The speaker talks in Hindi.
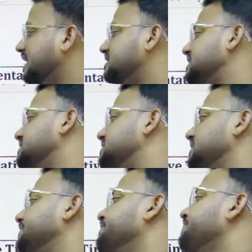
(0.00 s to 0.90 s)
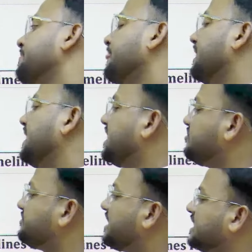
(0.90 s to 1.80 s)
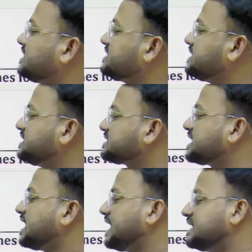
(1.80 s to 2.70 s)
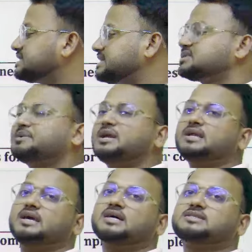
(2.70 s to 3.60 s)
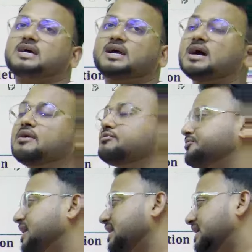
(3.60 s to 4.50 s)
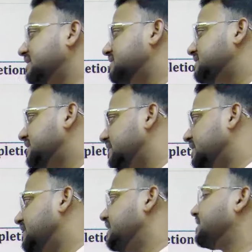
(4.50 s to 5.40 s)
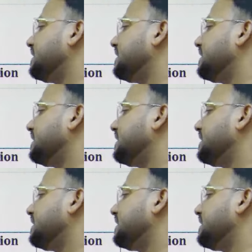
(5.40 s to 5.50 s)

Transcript: एजेंसी यानी वैकेंसीज का असेसमेंट किया जाएगा वैकेंसी ईयर के